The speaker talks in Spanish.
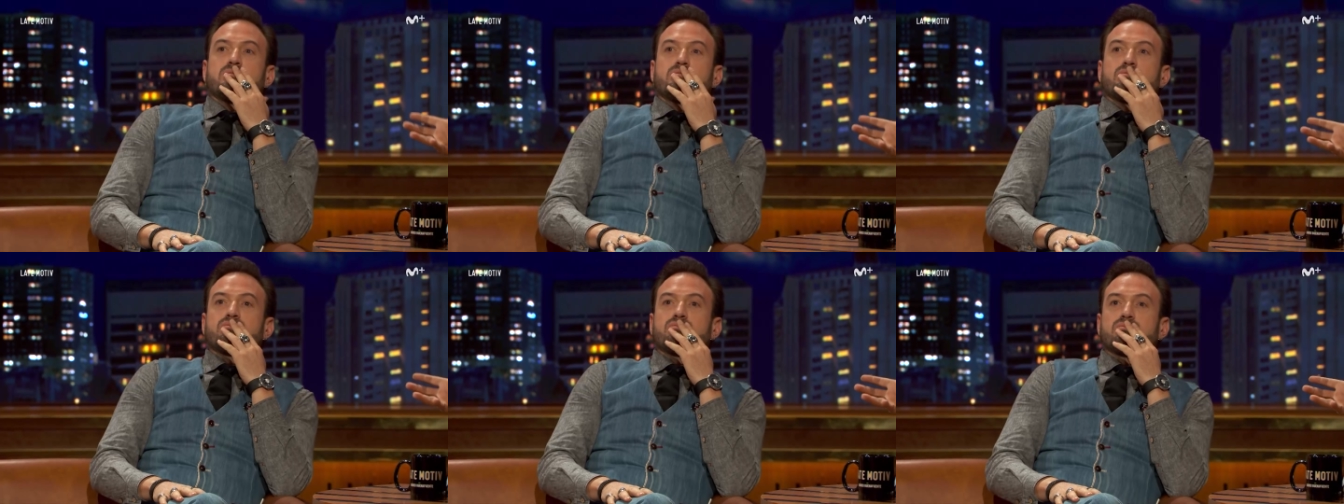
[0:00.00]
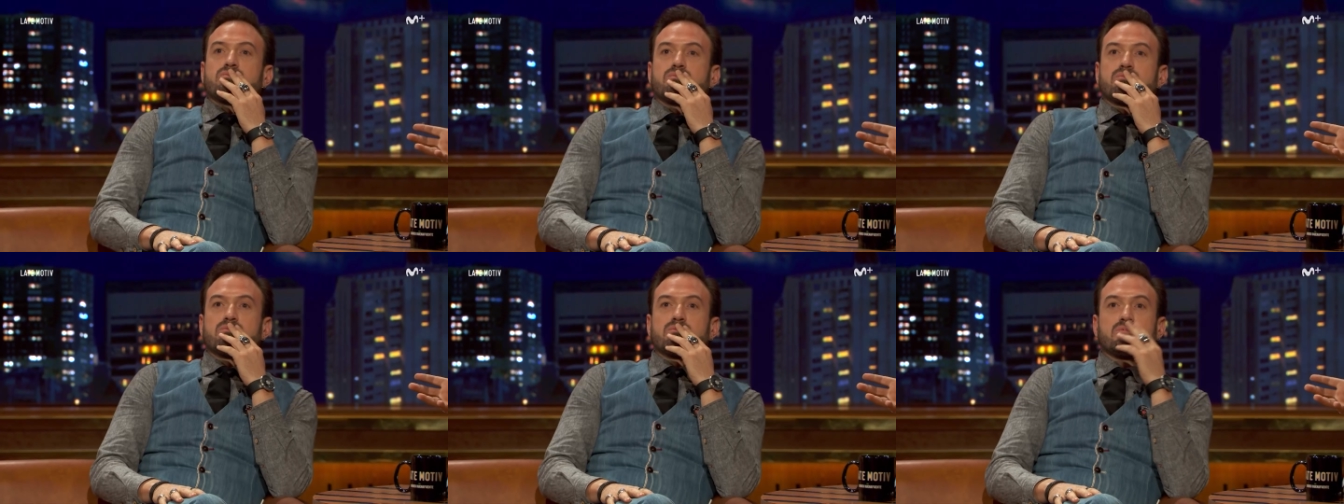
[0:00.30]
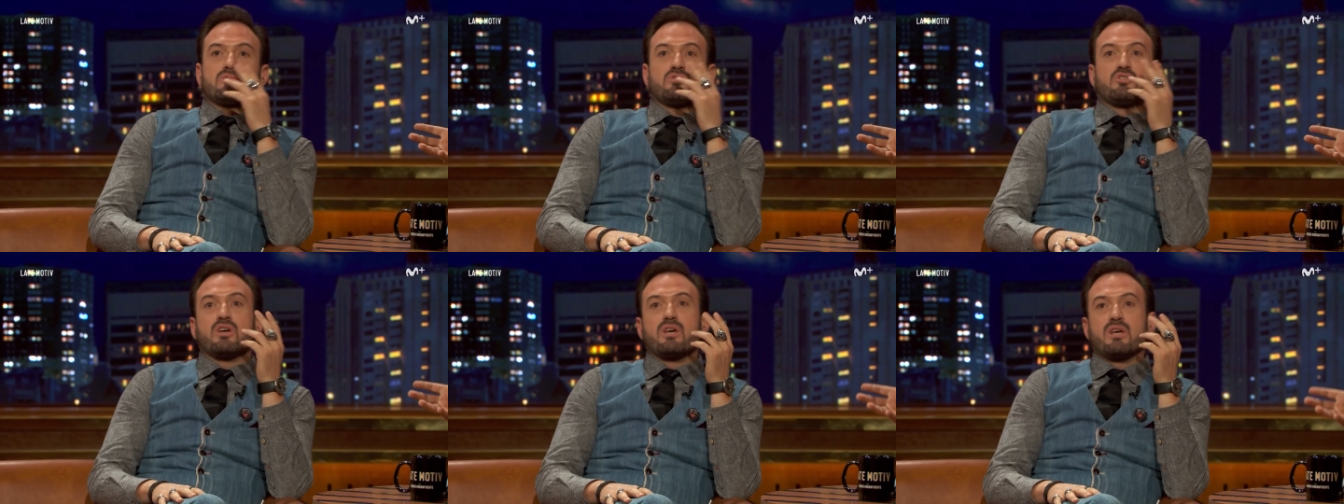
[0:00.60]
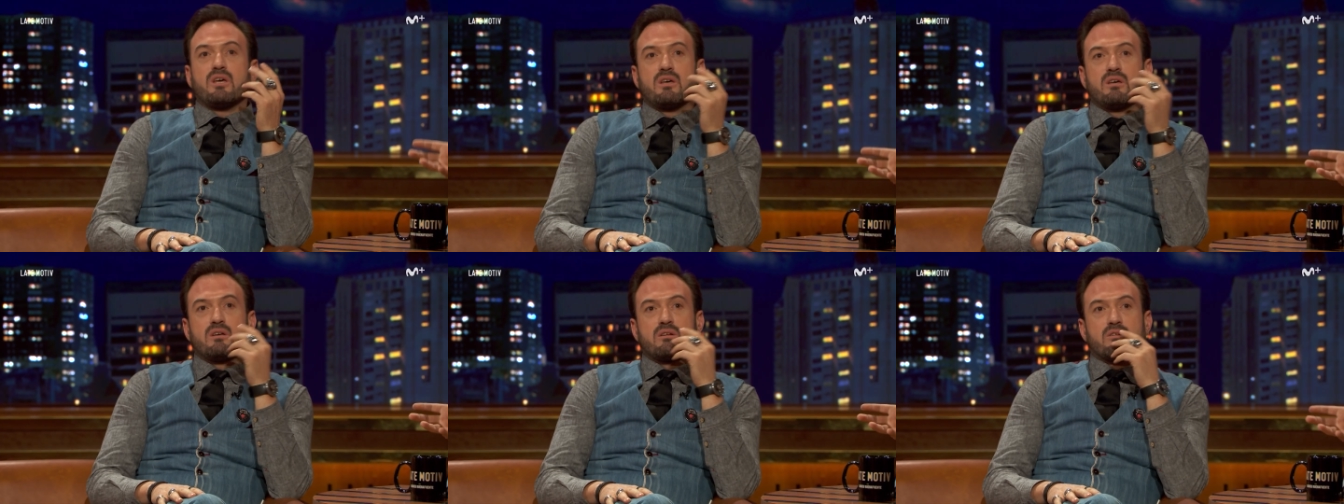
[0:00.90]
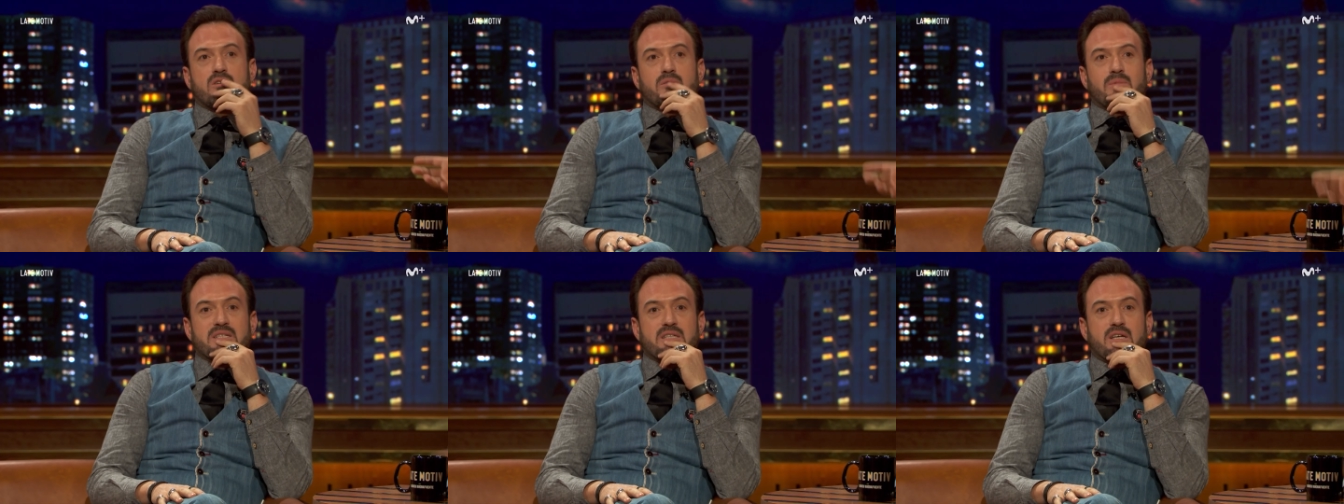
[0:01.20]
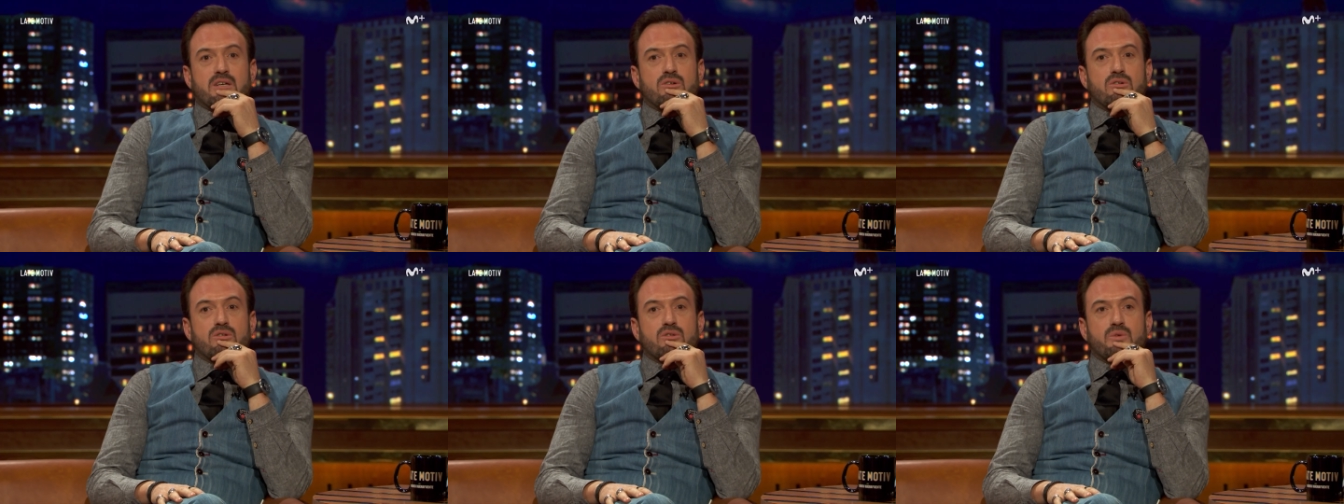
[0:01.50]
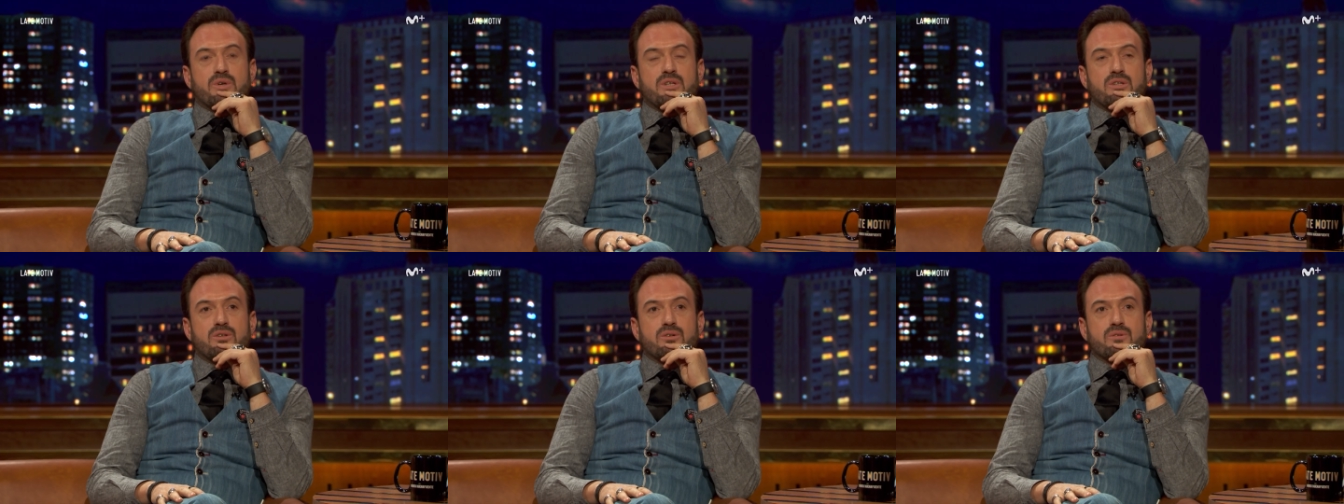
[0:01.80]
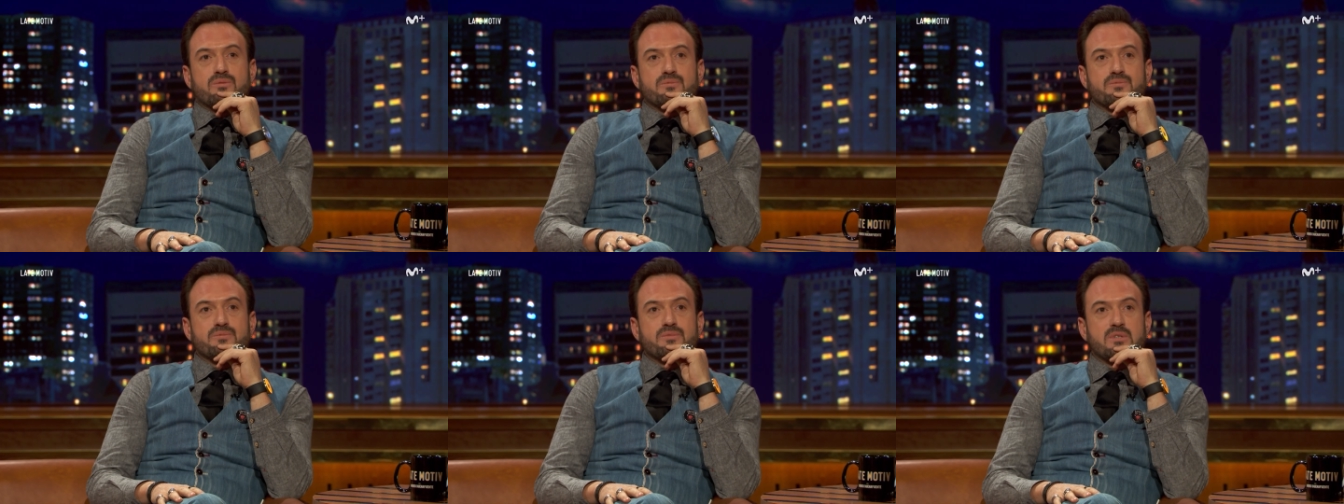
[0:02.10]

de la gente, ¿no? Sí, lo que pasa es que yo lo cuento.